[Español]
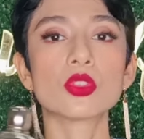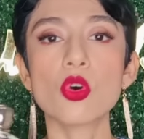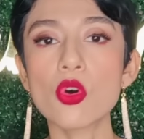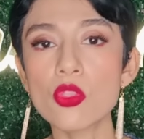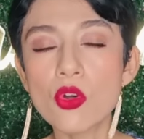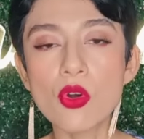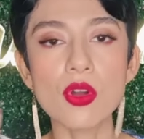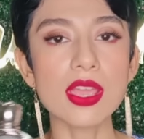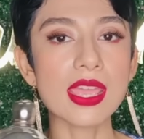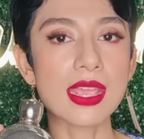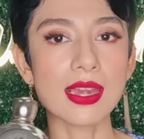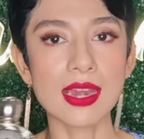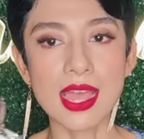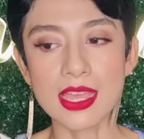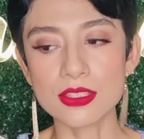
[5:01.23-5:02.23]
todo
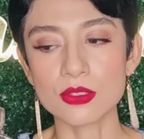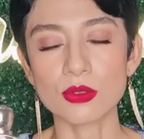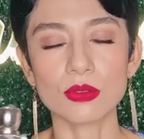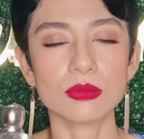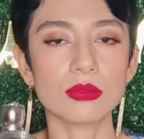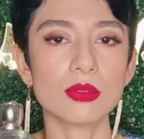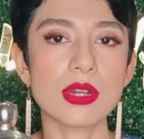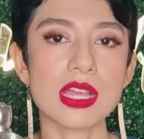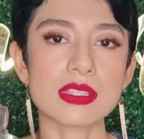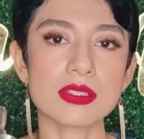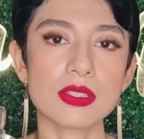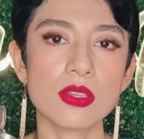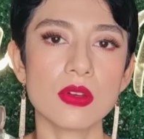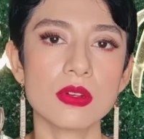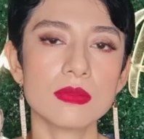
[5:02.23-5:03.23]
el año.
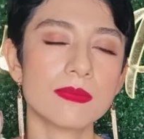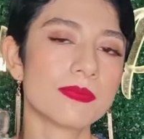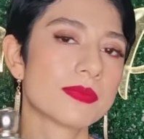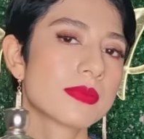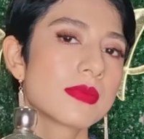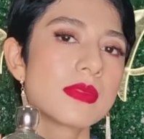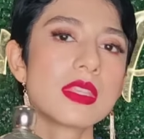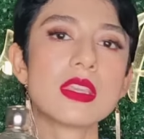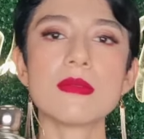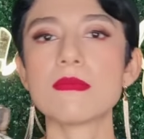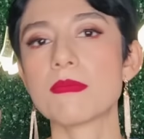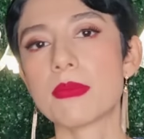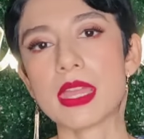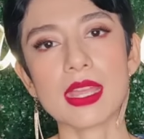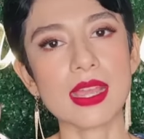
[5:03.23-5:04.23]
Duración
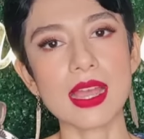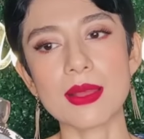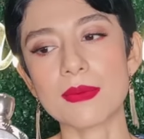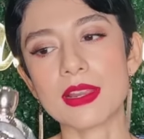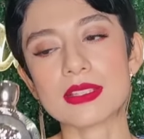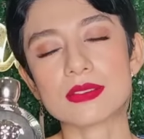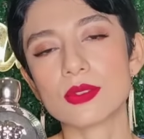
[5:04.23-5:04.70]
impecable.